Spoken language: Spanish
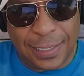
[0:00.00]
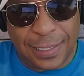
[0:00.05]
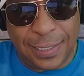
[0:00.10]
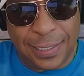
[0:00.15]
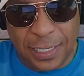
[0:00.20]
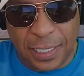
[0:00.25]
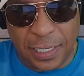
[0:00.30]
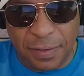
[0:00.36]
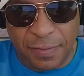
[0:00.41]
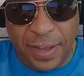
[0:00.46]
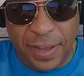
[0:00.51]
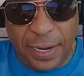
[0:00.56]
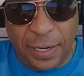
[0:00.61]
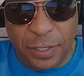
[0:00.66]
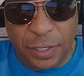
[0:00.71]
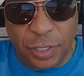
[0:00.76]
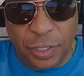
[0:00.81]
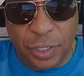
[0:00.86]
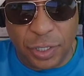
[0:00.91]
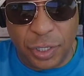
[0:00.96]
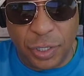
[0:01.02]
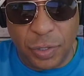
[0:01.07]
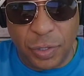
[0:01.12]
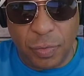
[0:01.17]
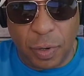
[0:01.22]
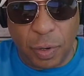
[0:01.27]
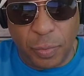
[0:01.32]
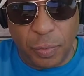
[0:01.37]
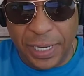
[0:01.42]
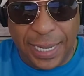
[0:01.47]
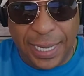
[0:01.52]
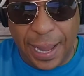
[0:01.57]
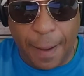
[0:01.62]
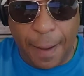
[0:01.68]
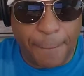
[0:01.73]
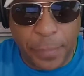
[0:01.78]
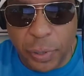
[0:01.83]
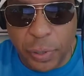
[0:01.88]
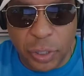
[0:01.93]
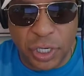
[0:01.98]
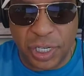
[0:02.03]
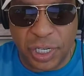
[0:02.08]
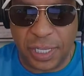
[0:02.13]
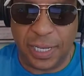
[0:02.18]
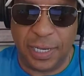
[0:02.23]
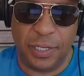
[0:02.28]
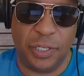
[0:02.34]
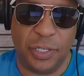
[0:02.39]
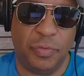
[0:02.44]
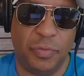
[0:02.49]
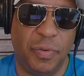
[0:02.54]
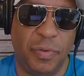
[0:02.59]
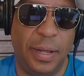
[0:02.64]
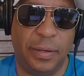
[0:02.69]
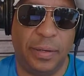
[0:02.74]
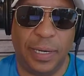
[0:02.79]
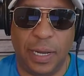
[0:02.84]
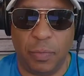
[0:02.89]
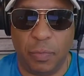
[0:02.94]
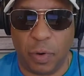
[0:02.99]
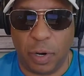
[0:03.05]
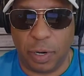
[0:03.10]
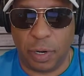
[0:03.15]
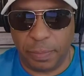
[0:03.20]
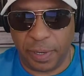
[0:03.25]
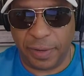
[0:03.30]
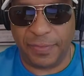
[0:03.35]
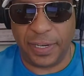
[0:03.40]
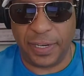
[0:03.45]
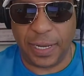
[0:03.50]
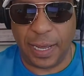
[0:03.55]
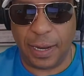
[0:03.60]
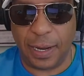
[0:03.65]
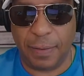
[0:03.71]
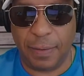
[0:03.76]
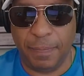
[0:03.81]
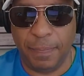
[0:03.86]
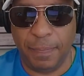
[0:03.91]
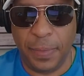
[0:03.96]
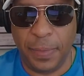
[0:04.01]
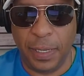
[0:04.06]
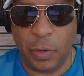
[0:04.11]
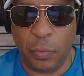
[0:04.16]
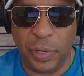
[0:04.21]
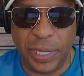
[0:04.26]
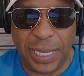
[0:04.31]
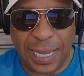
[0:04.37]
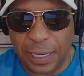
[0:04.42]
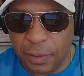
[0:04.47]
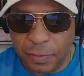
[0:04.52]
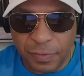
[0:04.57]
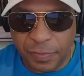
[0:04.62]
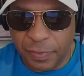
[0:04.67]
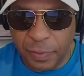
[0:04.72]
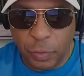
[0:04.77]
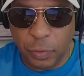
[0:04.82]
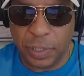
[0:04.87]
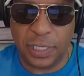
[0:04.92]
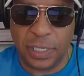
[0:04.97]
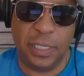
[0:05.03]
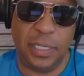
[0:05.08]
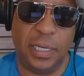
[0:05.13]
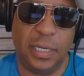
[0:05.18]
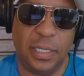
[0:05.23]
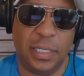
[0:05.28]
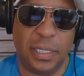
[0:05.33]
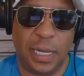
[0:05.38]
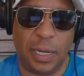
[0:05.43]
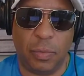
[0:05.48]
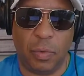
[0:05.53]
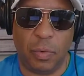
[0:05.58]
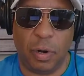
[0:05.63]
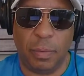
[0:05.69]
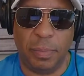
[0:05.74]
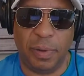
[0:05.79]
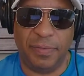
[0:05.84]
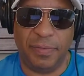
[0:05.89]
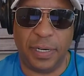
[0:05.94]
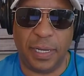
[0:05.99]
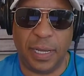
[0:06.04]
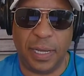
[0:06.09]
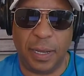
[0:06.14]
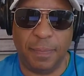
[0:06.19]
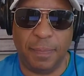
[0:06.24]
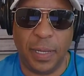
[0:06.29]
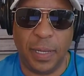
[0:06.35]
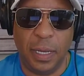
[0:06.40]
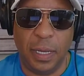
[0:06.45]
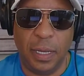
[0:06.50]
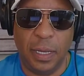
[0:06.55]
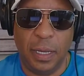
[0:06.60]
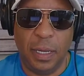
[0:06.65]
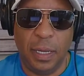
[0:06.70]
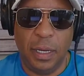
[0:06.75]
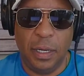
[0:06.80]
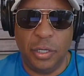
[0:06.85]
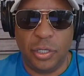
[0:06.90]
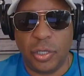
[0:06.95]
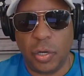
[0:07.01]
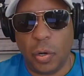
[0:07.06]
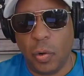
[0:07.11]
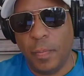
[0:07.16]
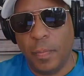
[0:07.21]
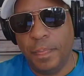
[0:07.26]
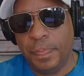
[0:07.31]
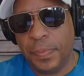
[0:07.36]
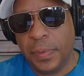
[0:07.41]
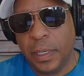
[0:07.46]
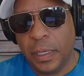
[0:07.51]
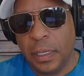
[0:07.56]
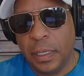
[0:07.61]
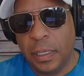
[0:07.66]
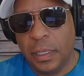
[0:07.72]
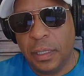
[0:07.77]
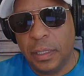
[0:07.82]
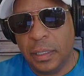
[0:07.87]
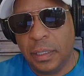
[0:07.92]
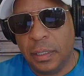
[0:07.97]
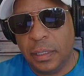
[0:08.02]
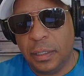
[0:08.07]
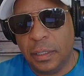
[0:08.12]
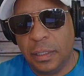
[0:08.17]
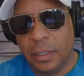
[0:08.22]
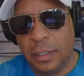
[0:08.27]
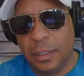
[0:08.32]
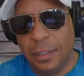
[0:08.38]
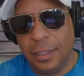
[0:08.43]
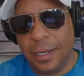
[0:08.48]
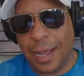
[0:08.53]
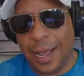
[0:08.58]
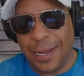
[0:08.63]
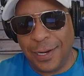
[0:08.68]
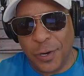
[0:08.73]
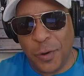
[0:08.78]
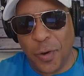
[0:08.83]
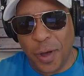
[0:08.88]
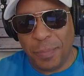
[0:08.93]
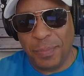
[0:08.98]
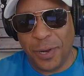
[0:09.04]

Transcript: pero tiene desventajas también, donde nosotros no podemos mover las cosas como Warren Buffett, no podemos influenciar las cosas como Warren Buffett. Entonces,